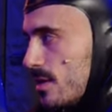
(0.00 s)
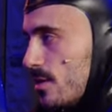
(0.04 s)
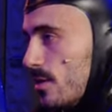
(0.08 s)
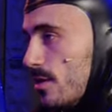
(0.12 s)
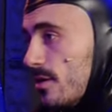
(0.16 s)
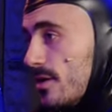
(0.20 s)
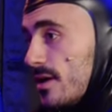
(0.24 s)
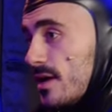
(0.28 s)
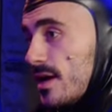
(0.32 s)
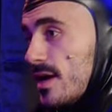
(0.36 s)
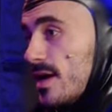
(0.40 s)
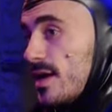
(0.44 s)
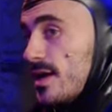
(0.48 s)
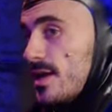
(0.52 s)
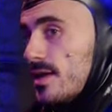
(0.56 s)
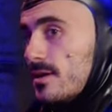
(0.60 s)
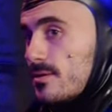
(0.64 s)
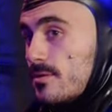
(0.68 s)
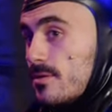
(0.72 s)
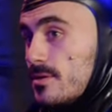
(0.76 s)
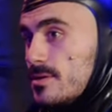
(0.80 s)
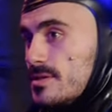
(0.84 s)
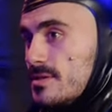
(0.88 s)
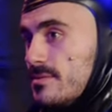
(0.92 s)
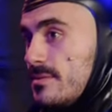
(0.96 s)
Y luego dije,
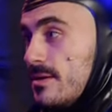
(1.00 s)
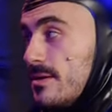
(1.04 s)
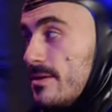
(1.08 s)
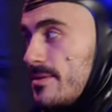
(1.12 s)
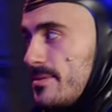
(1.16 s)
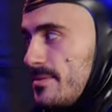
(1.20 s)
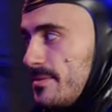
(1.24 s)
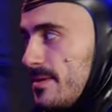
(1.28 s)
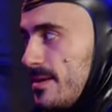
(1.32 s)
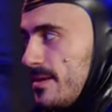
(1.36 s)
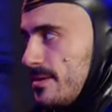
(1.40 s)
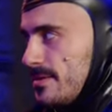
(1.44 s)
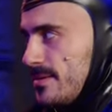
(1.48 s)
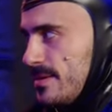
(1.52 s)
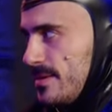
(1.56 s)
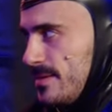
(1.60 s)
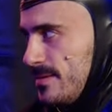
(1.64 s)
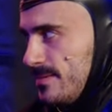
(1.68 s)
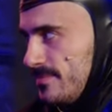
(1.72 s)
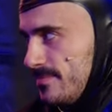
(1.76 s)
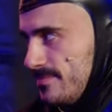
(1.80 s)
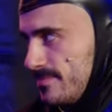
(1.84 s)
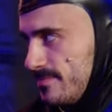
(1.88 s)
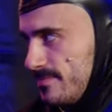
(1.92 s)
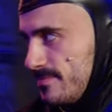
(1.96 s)
el coche me lo han robado
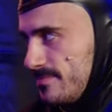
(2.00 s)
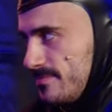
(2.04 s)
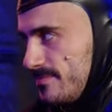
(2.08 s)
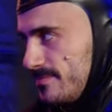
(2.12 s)
tal.